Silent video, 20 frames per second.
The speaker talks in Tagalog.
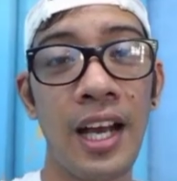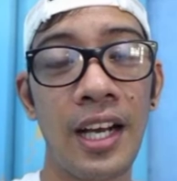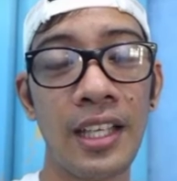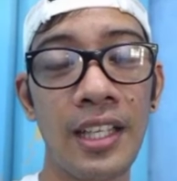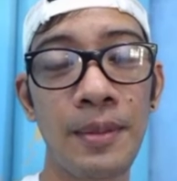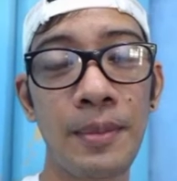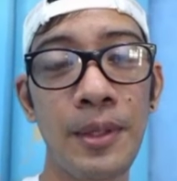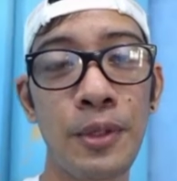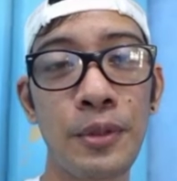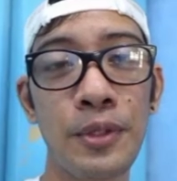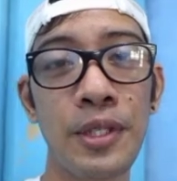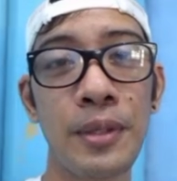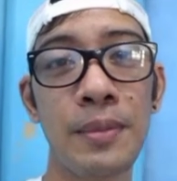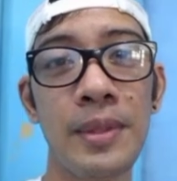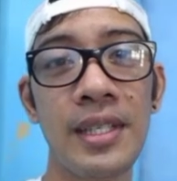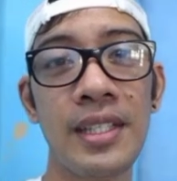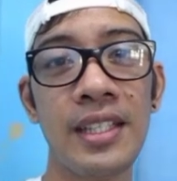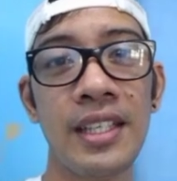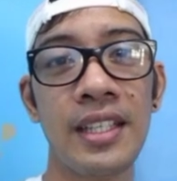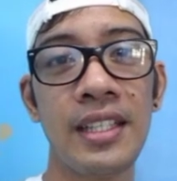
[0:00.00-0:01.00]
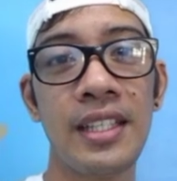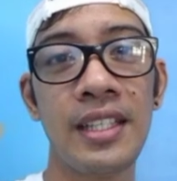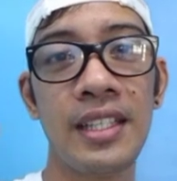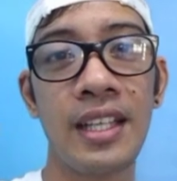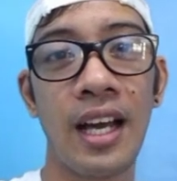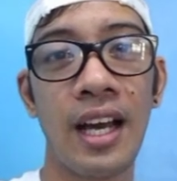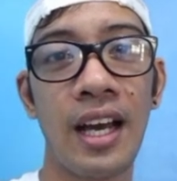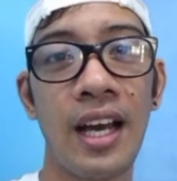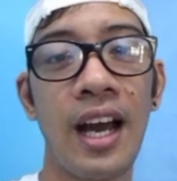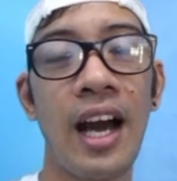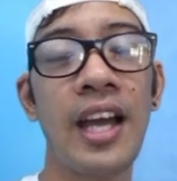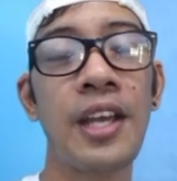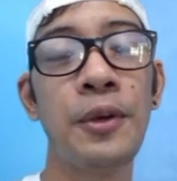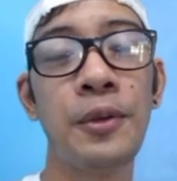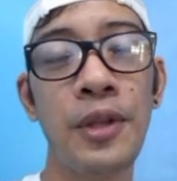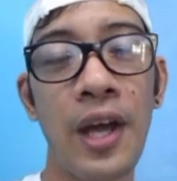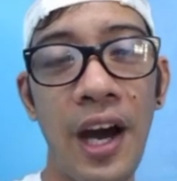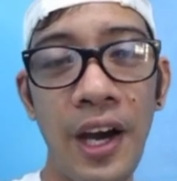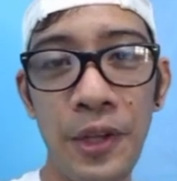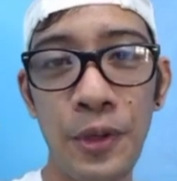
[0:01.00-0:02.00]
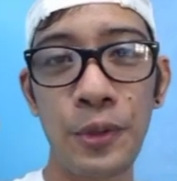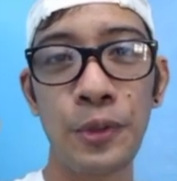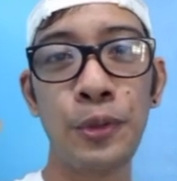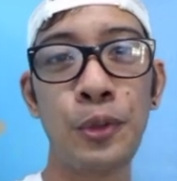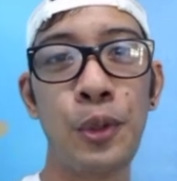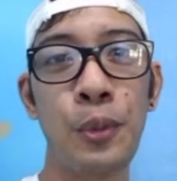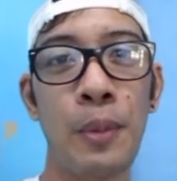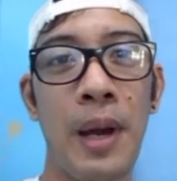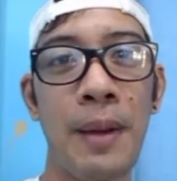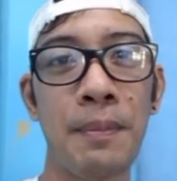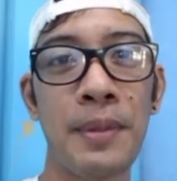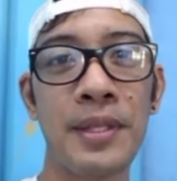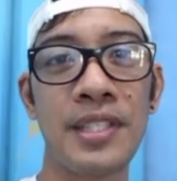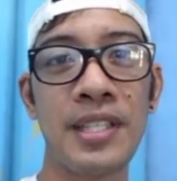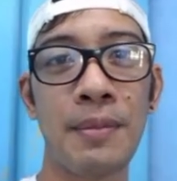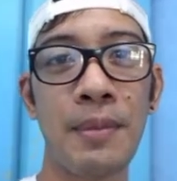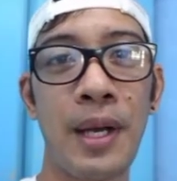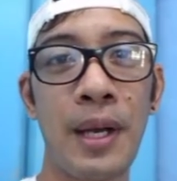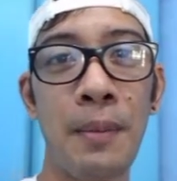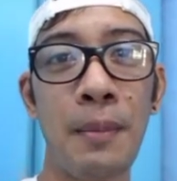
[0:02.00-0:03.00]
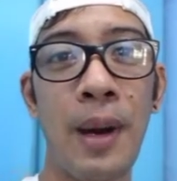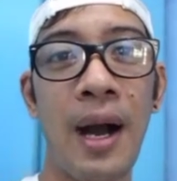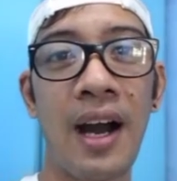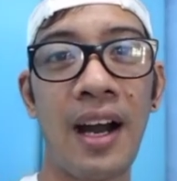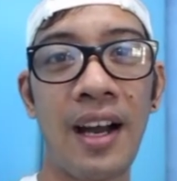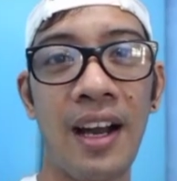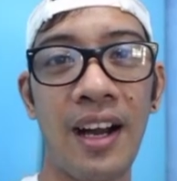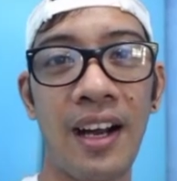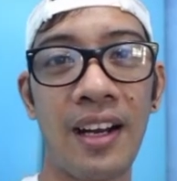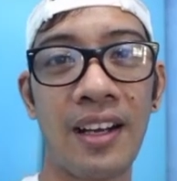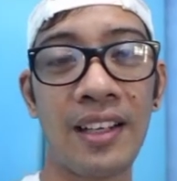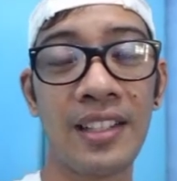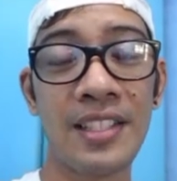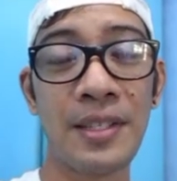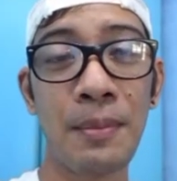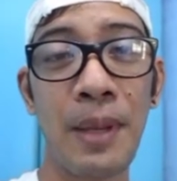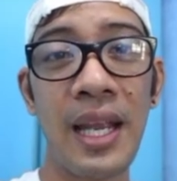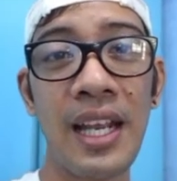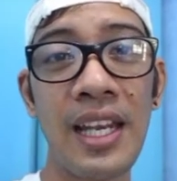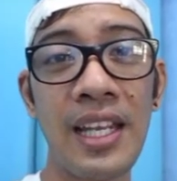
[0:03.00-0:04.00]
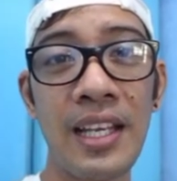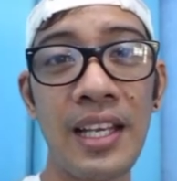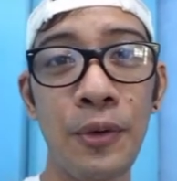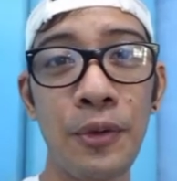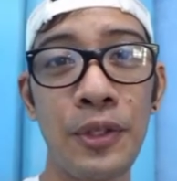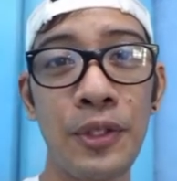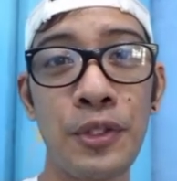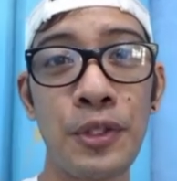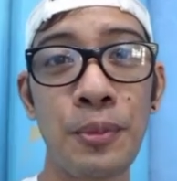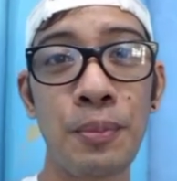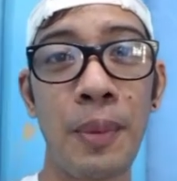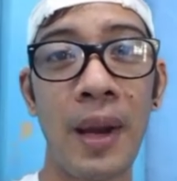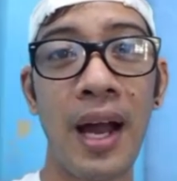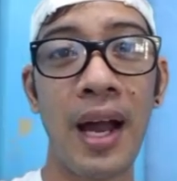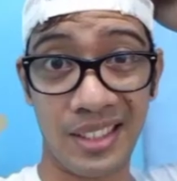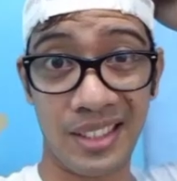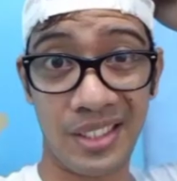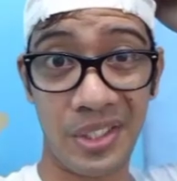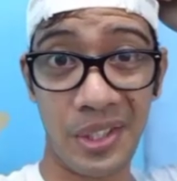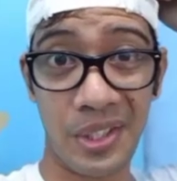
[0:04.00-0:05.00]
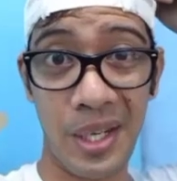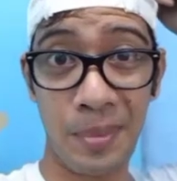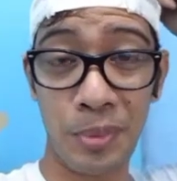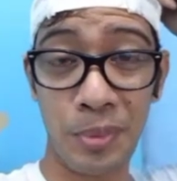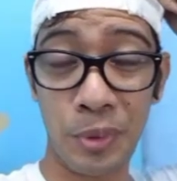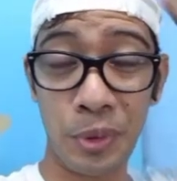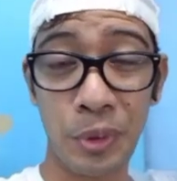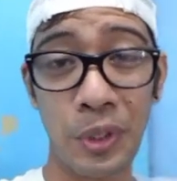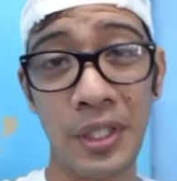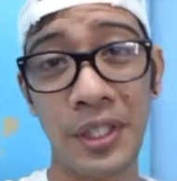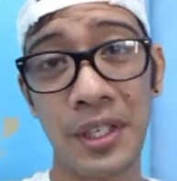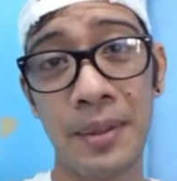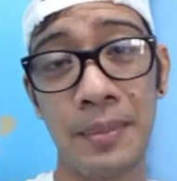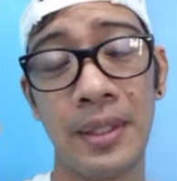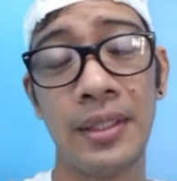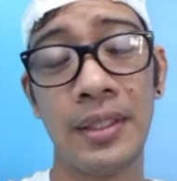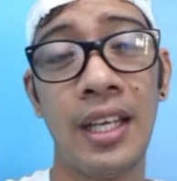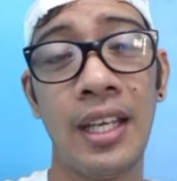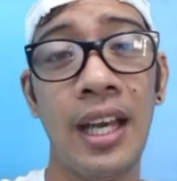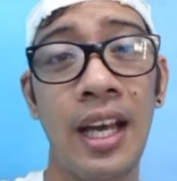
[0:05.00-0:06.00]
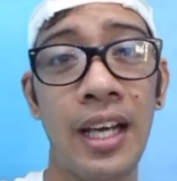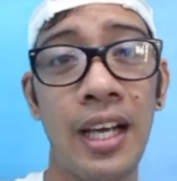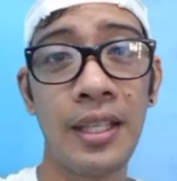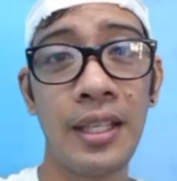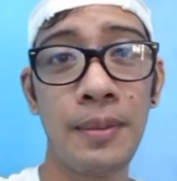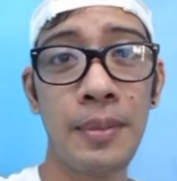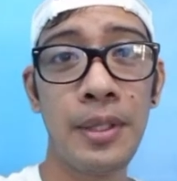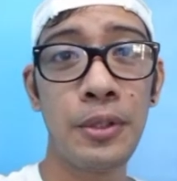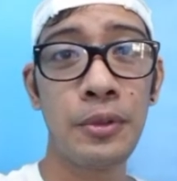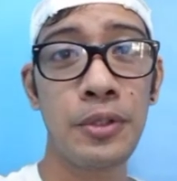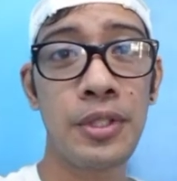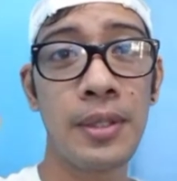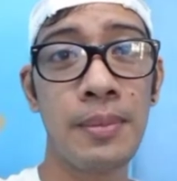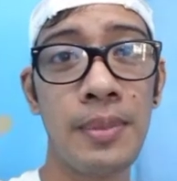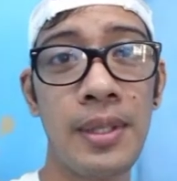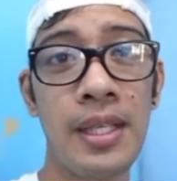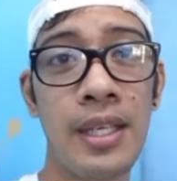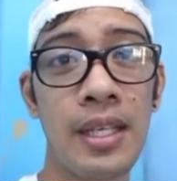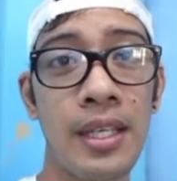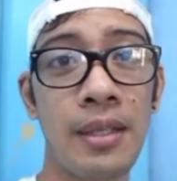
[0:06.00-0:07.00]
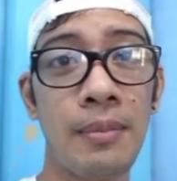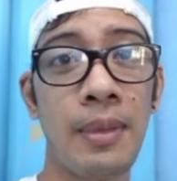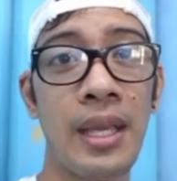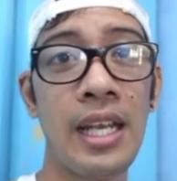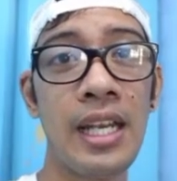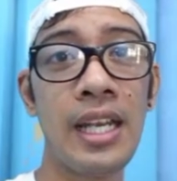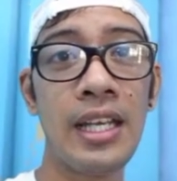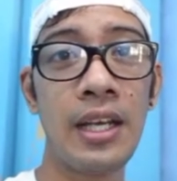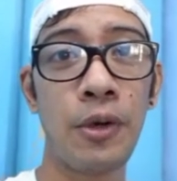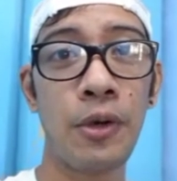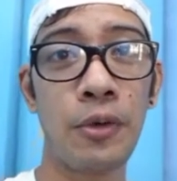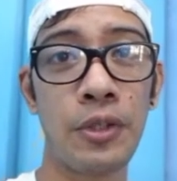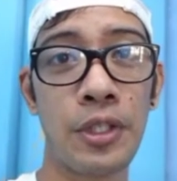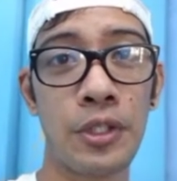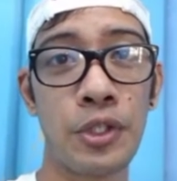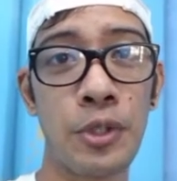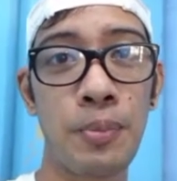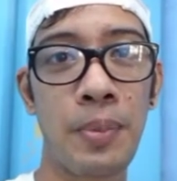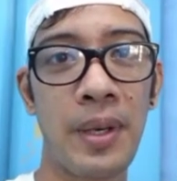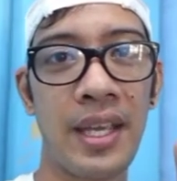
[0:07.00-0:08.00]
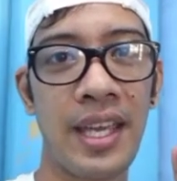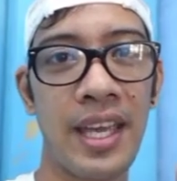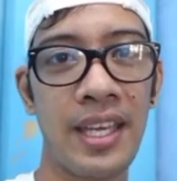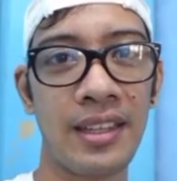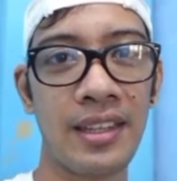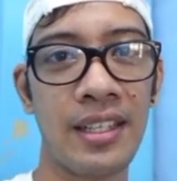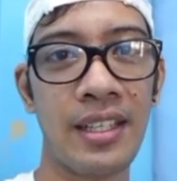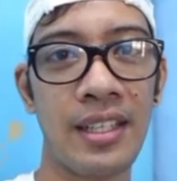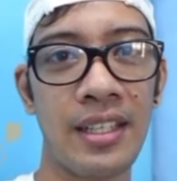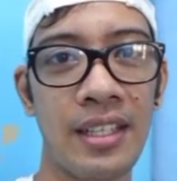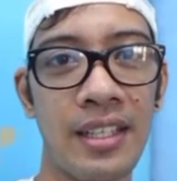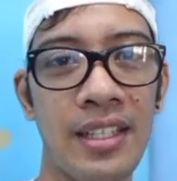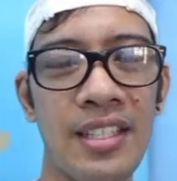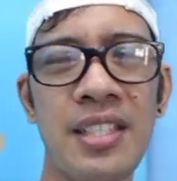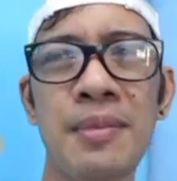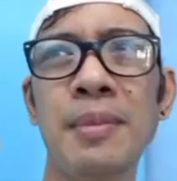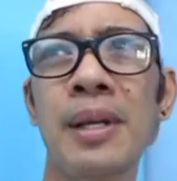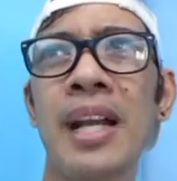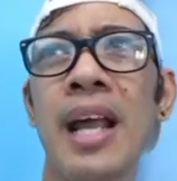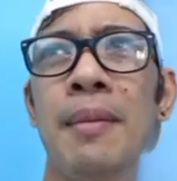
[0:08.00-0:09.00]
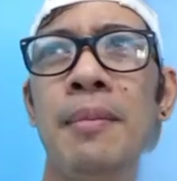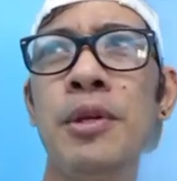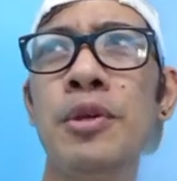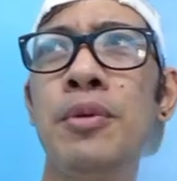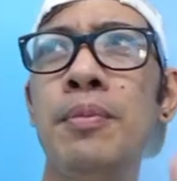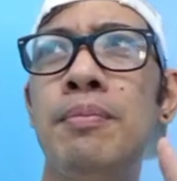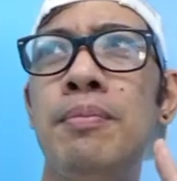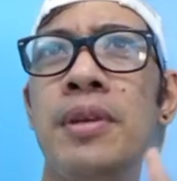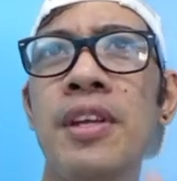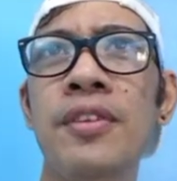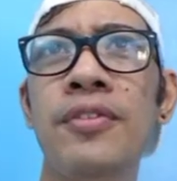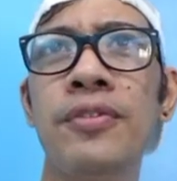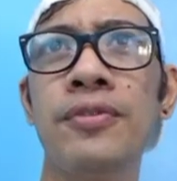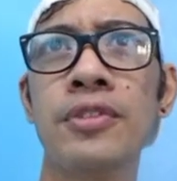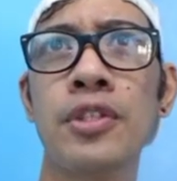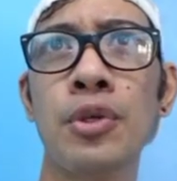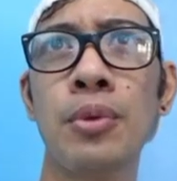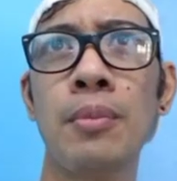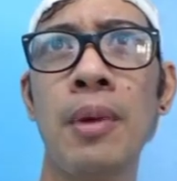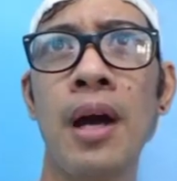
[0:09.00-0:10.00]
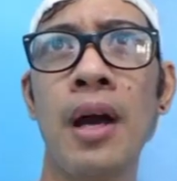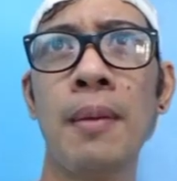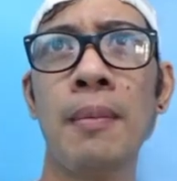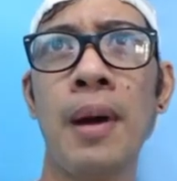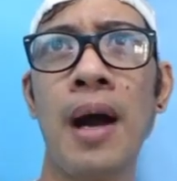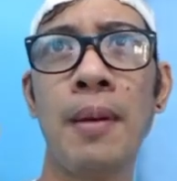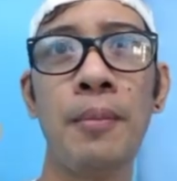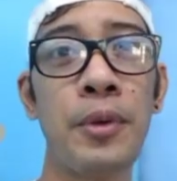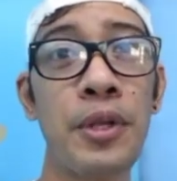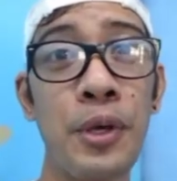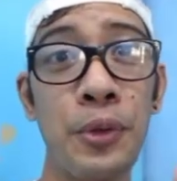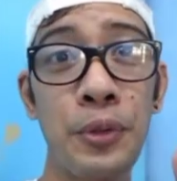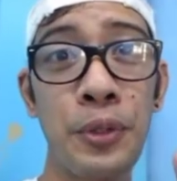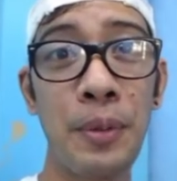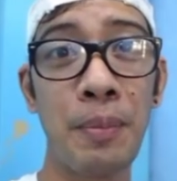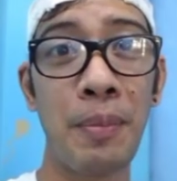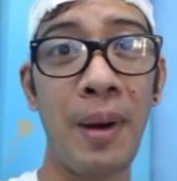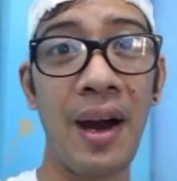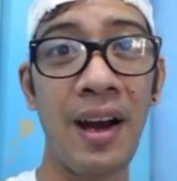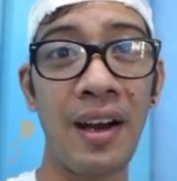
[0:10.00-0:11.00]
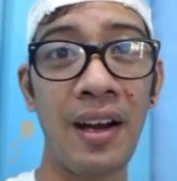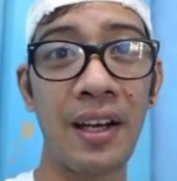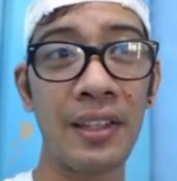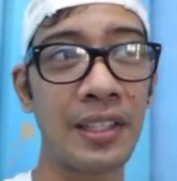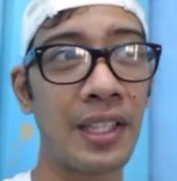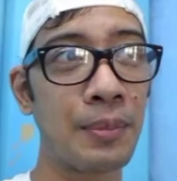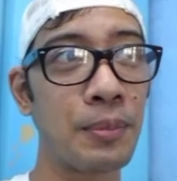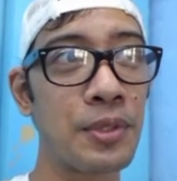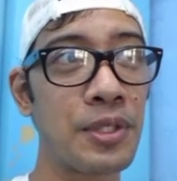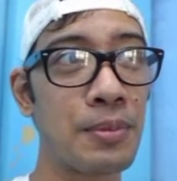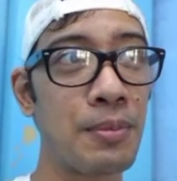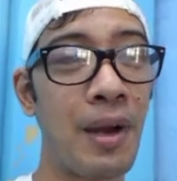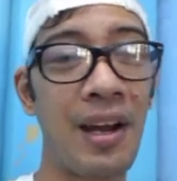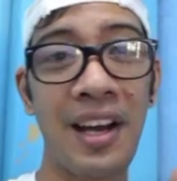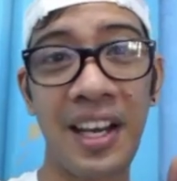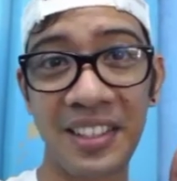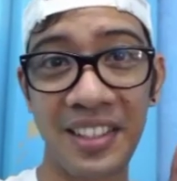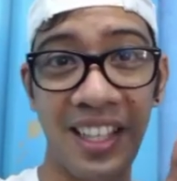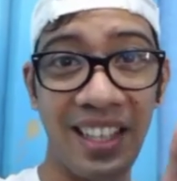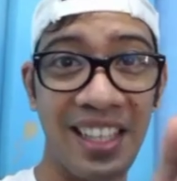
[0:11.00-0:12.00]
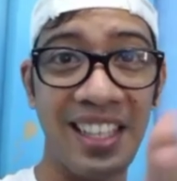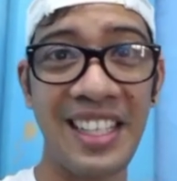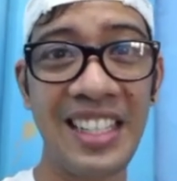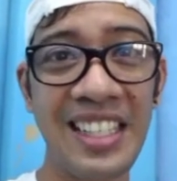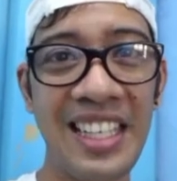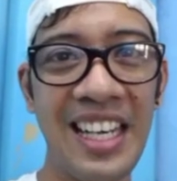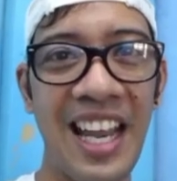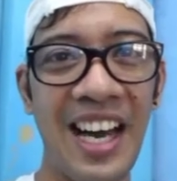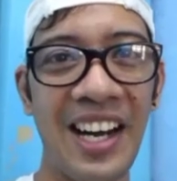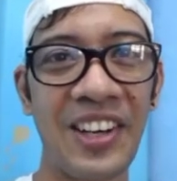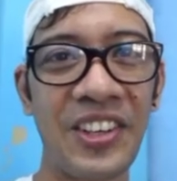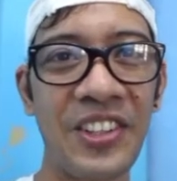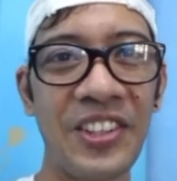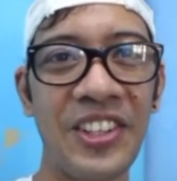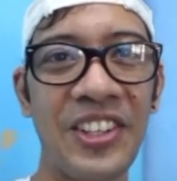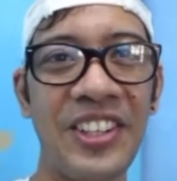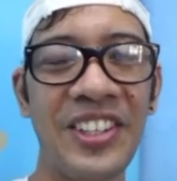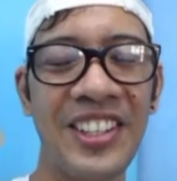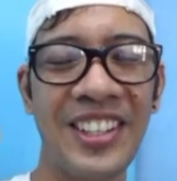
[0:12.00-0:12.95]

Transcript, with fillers: Ang ibig kong sabihin kanina, ayaw na ayaw kong lumapit sa mga baka kasi mahilig ako ng chupa. Sorry na putol na naman. Ang ibig kong sabihin, mahilig ako ng chupageti kasi marami yung beef so baka maamoy ako ng baka tapos baka atakihin nila ako.